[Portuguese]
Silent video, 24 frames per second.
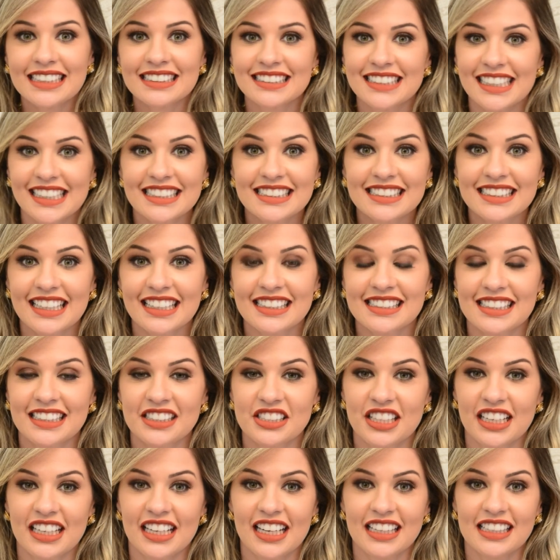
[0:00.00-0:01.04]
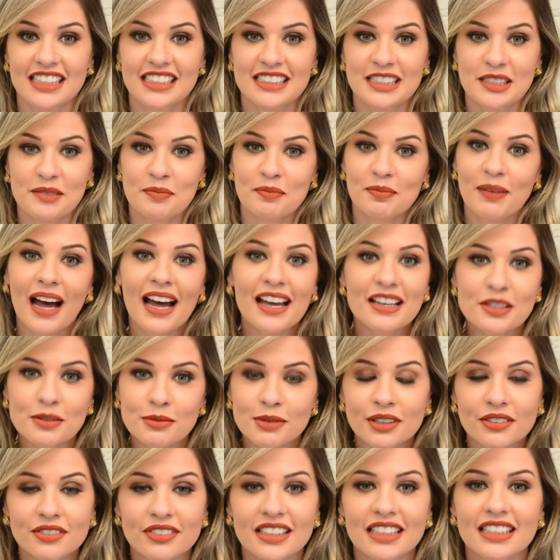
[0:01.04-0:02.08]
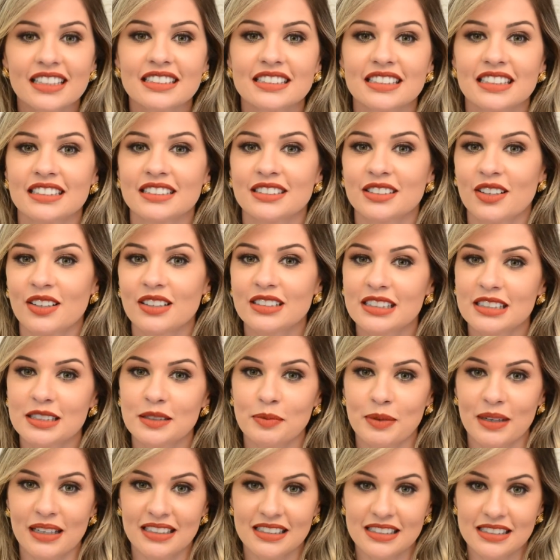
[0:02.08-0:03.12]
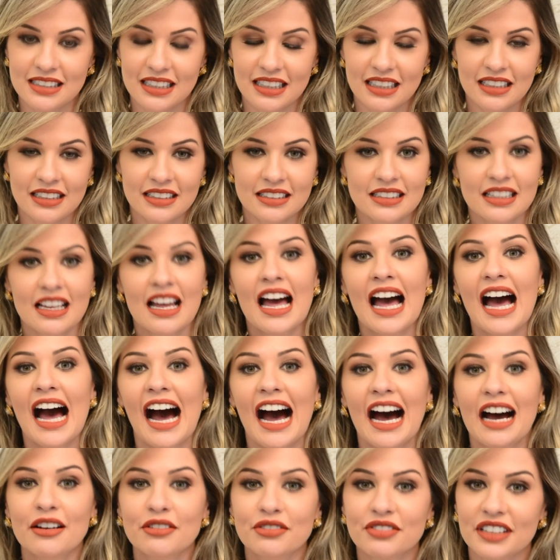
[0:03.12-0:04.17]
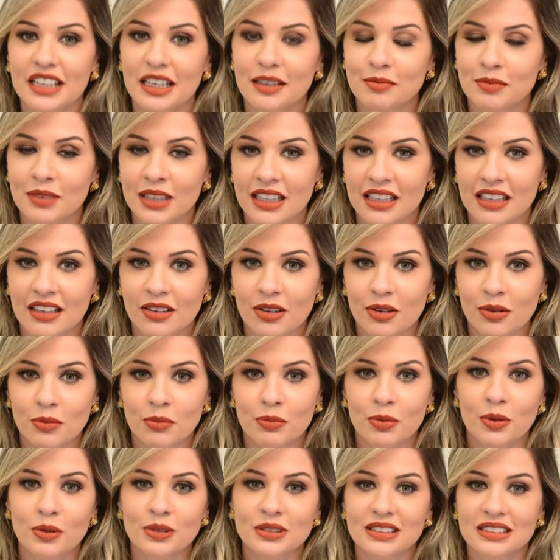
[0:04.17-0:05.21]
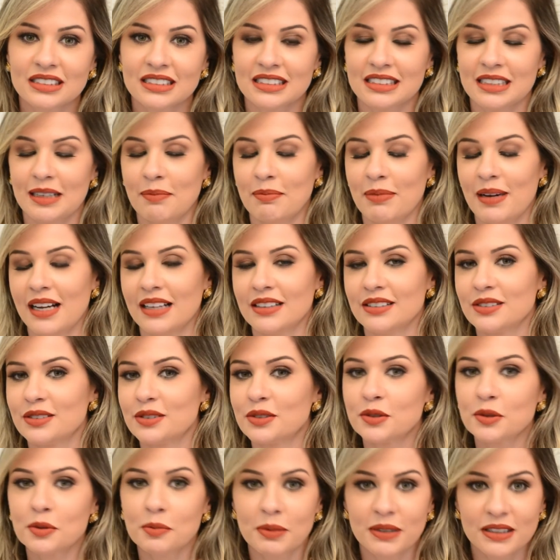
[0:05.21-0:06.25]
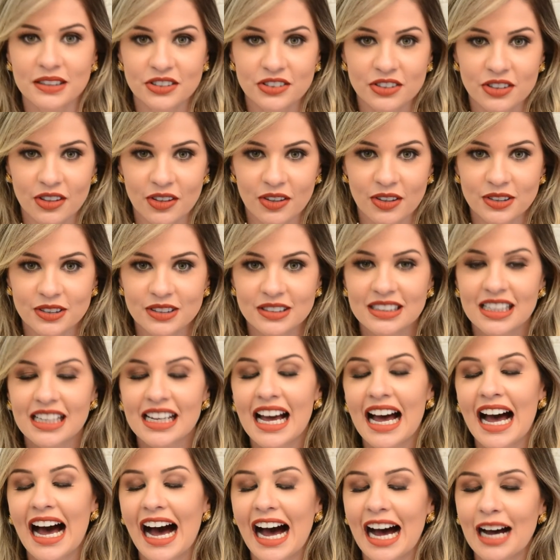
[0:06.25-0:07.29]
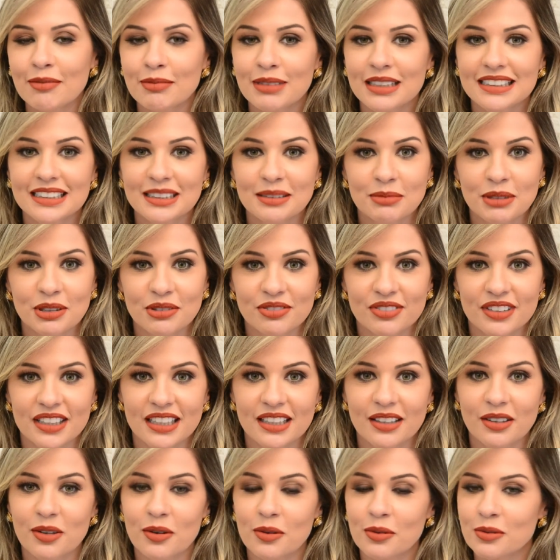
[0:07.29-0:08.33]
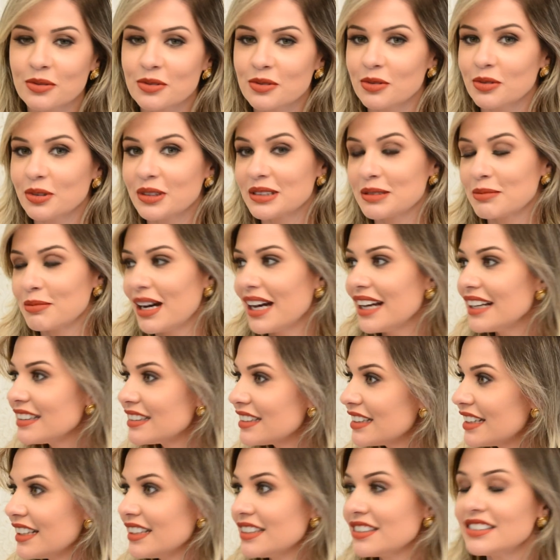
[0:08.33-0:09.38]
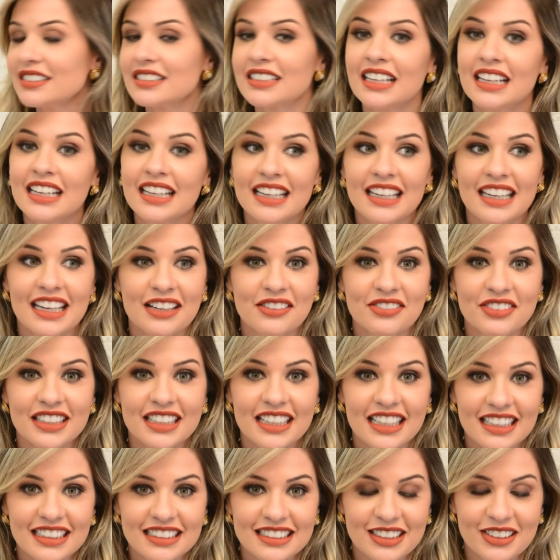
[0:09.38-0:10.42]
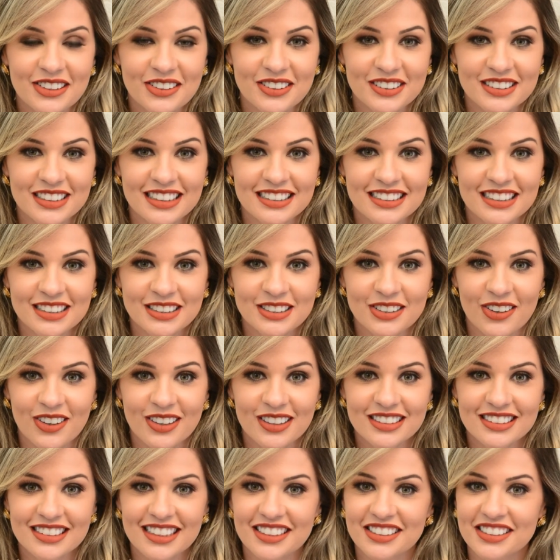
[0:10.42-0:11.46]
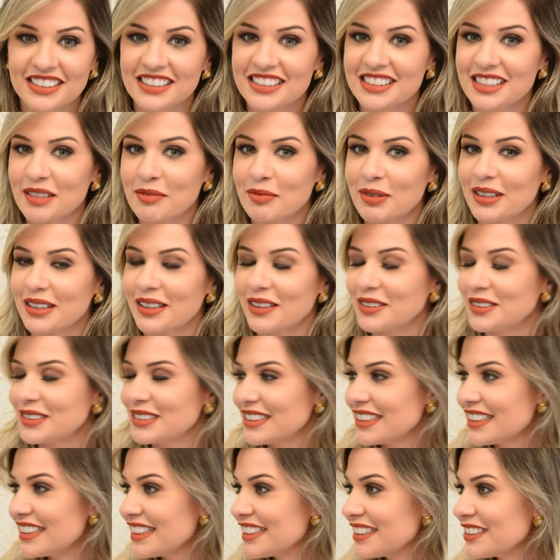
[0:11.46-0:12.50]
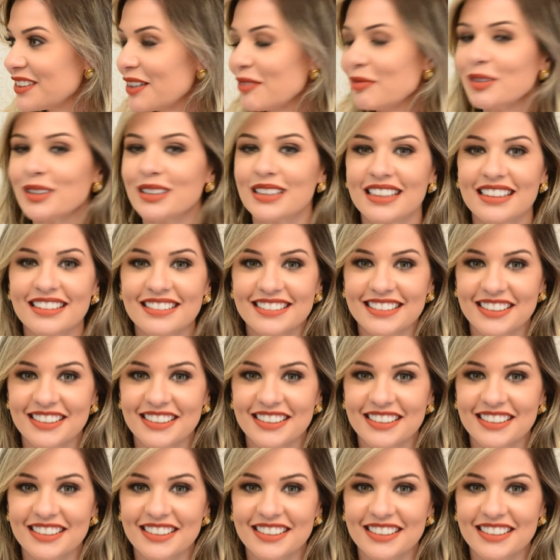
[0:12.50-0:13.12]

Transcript: Sem esquecer de agradecer mais uma vez as nossas parceiras, a Via Mia com bolsas e sapatos super estilosos, a Madame V com os looks mais lindos e a Vanessa com os acessórios que a gente sempre tá usando, a modelo